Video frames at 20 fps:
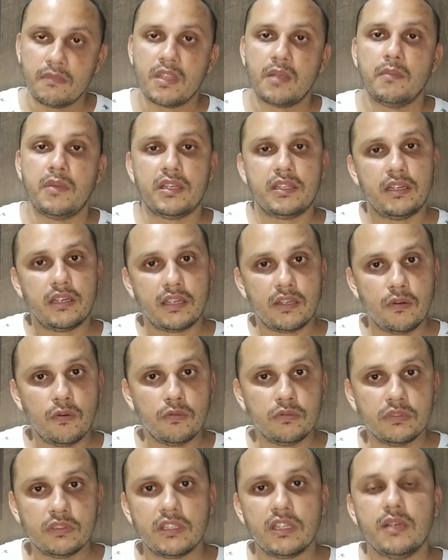Mas daqui a
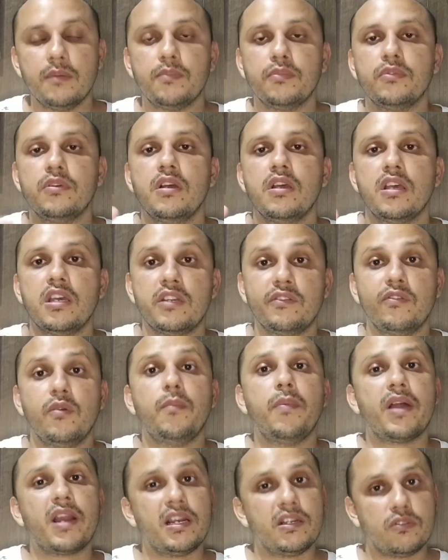algum tempo eles vão
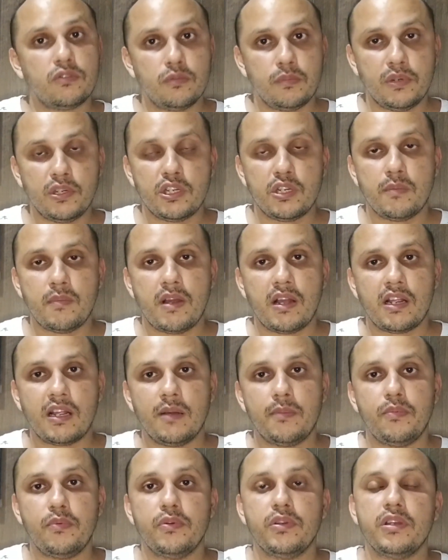parar de subestimar a
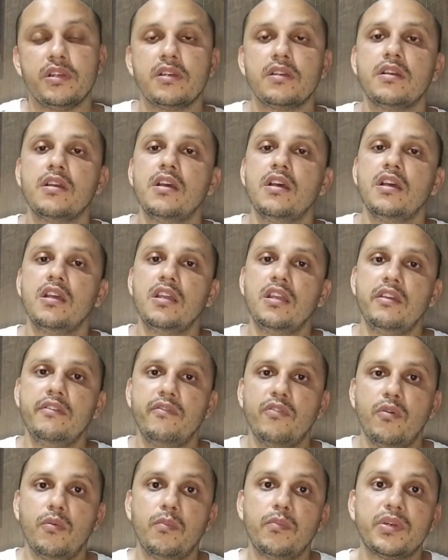capoeira e
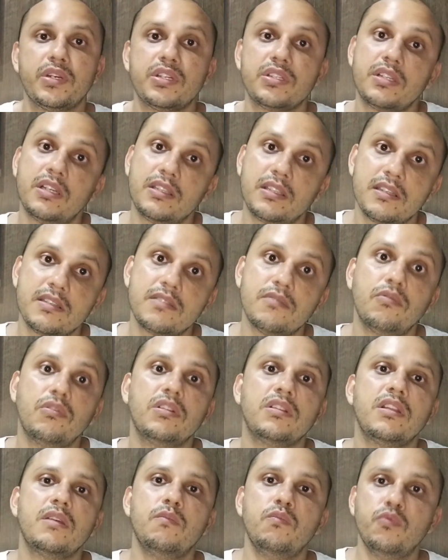vão prestar atenção
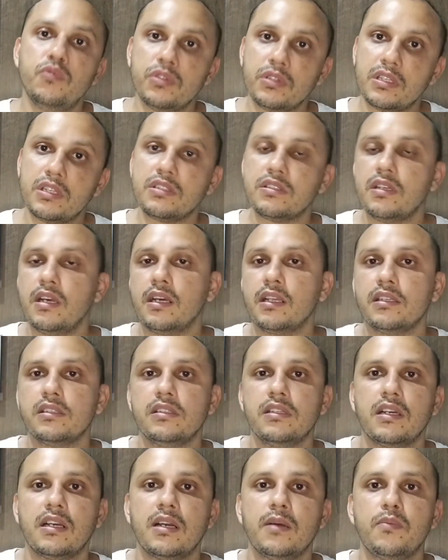que tem muitas técnicas
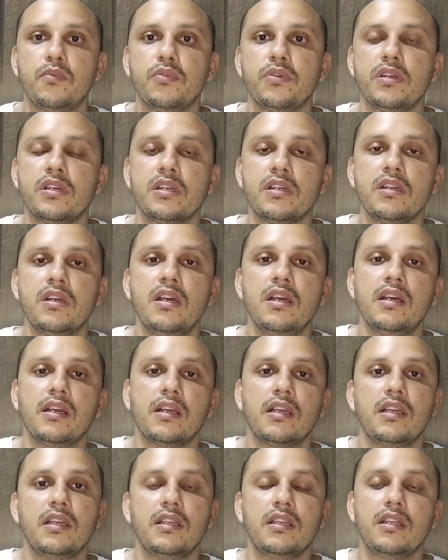na capoeira
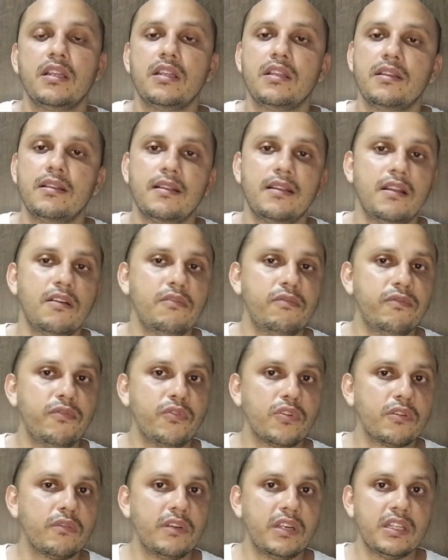que não
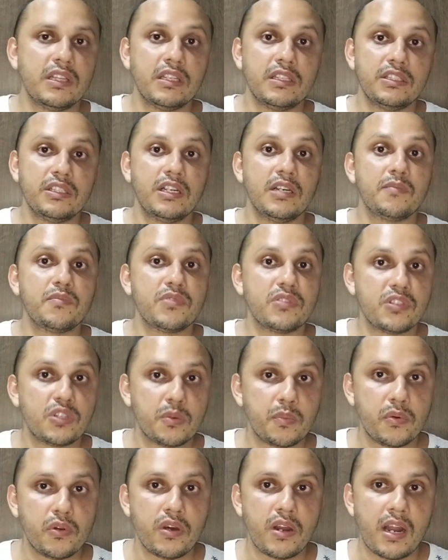foram ainda, digamos,
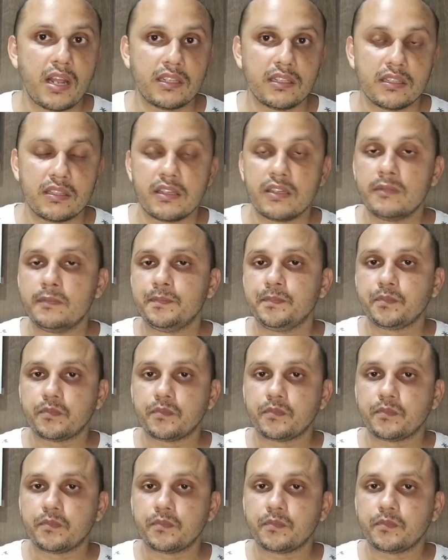exploradas, tá?